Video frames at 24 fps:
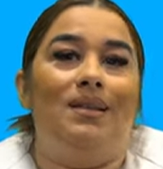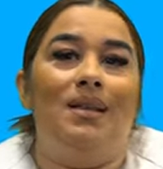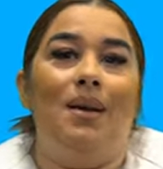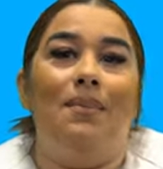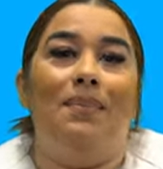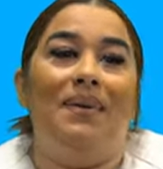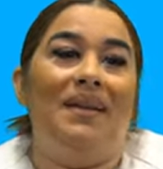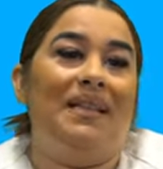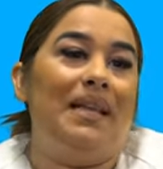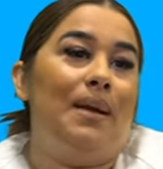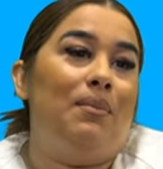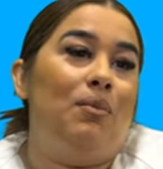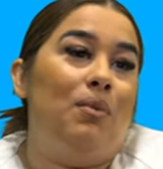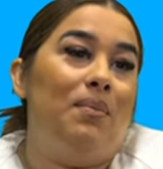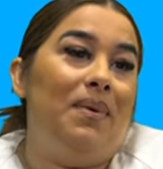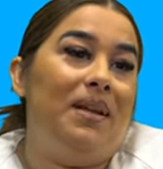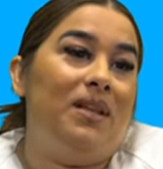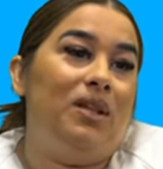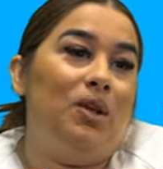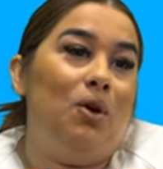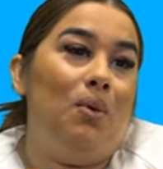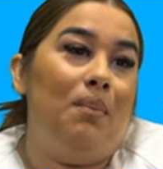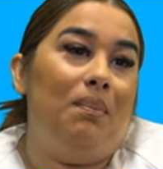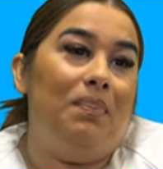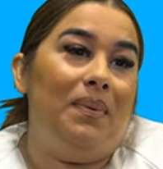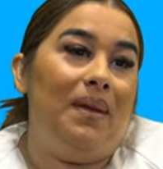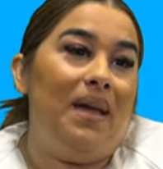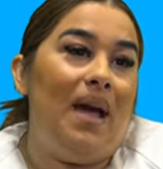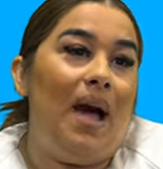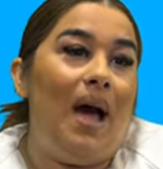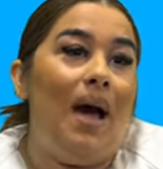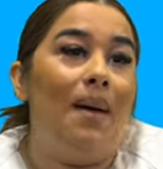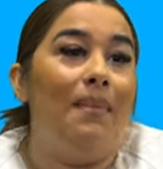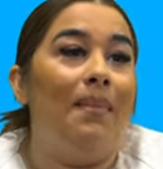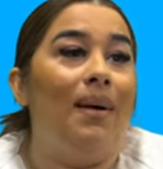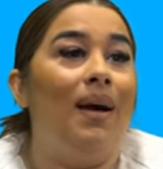siempre estamos vestidos en
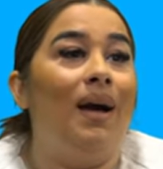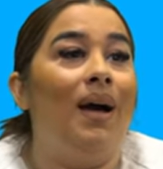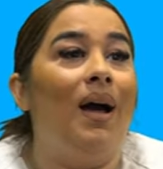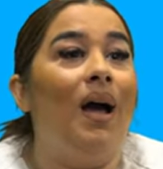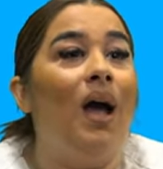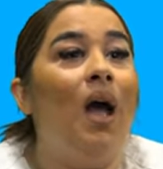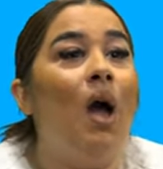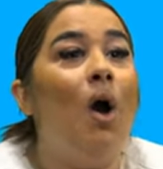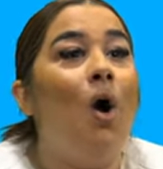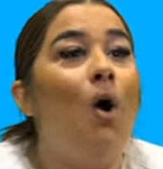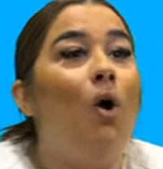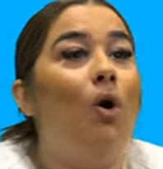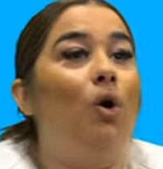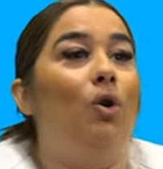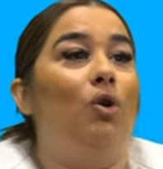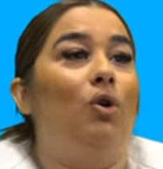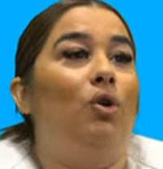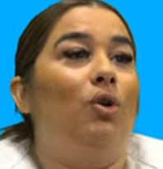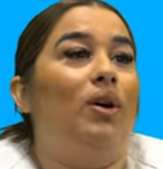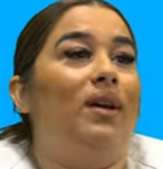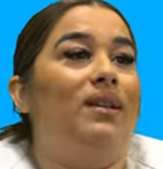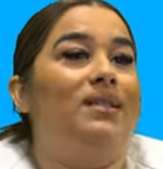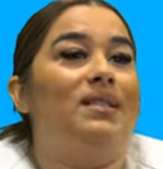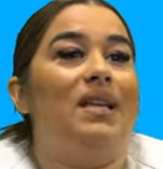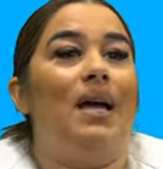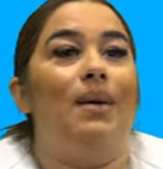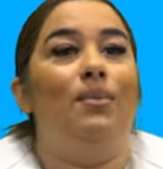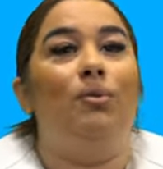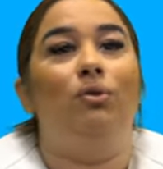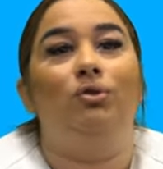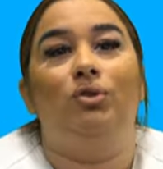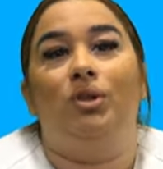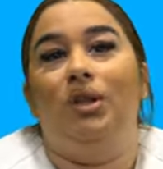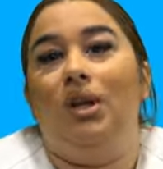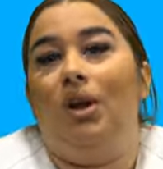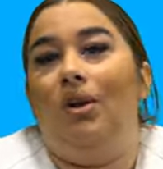pijama o los que
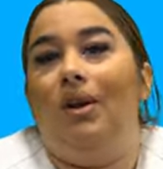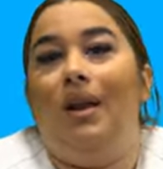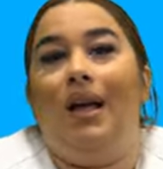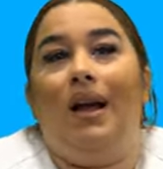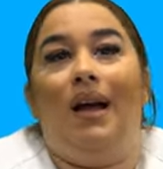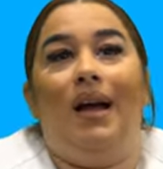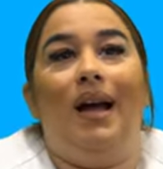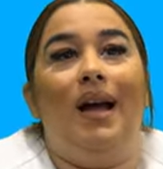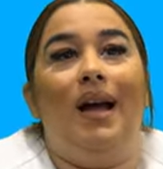estamos tirados en la